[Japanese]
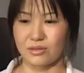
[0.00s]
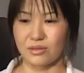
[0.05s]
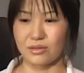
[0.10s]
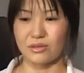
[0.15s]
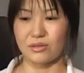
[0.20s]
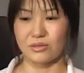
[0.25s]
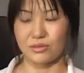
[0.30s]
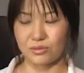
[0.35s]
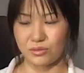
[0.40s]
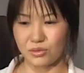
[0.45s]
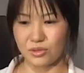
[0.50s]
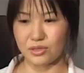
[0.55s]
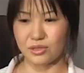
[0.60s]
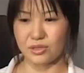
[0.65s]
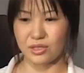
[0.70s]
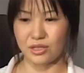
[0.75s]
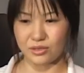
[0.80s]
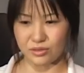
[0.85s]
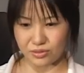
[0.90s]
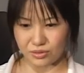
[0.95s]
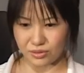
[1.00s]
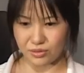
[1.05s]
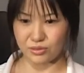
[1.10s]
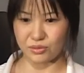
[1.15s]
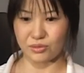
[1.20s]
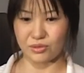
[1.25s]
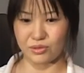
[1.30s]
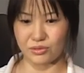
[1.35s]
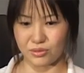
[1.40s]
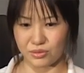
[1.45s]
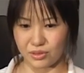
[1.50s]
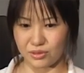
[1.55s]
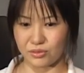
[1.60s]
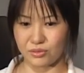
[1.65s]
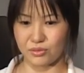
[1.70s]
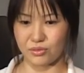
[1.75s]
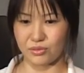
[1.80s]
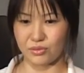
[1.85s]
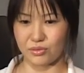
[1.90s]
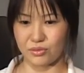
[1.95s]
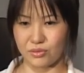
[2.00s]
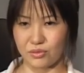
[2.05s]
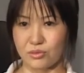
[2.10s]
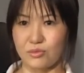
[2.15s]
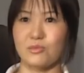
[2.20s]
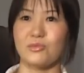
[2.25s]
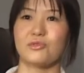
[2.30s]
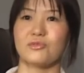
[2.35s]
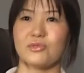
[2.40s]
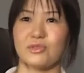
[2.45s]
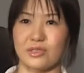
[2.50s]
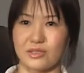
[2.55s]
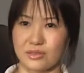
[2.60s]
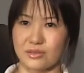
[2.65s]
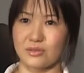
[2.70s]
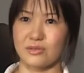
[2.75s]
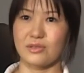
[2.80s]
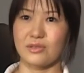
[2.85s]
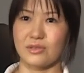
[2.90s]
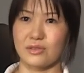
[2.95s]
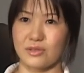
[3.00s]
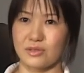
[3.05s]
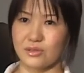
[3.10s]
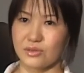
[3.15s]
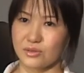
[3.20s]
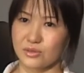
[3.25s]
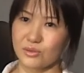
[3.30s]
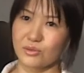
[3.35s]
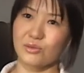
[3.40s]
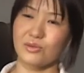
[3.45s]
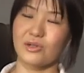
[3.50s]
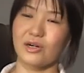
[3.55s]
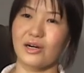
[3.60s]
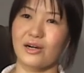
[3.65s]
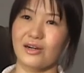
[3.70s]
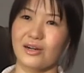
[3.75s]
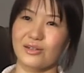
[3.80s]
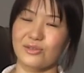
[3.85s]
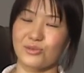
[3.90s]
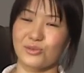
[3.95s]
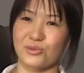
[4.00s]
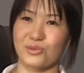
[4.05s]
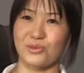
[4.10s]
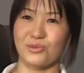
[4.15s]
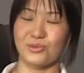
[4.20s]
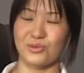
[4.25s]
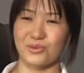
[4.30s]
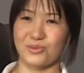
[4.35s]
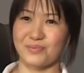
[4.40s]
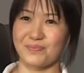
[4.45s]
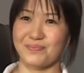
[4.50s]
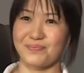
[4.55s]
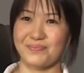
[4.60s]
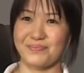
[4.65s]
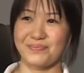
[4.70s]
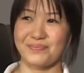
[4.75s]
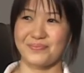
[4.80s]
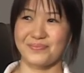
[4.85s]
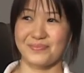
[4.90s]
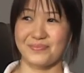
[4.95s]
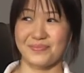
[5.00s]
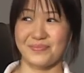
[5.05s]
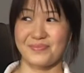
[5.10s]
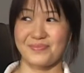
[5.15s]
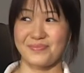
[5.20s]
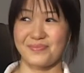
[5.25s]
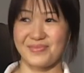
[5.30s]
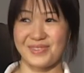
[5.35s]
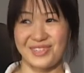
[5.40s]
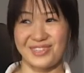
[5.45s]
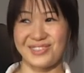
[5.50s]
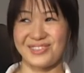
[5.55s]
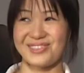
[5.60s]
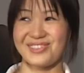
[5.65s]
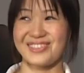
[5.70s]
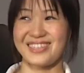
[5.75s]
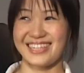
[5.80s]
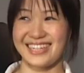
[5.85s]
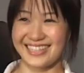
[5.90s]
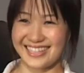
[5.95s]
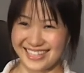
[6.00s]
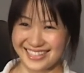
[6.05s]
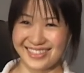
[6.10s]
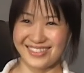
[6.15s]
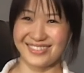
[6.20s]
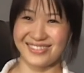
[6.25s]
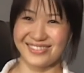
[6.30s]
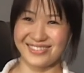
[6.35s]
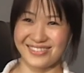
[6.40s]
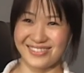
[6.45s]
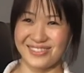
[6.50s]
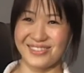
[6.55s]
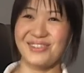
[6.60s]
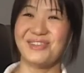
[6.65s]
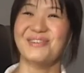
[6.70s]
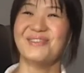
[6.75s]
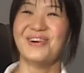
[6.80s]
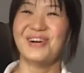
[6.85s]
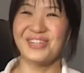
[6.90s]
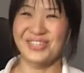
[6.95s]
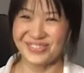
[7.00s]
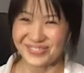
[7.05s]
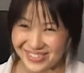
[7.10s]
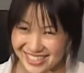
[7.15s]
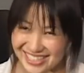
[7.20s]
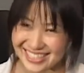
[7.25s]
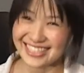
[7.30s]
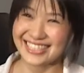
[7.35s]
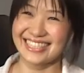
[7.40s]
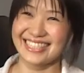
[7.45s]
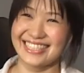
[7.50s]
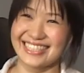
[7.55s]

だからすごい決意の人だと思うんです。そこが彼女の魅力かなと思います。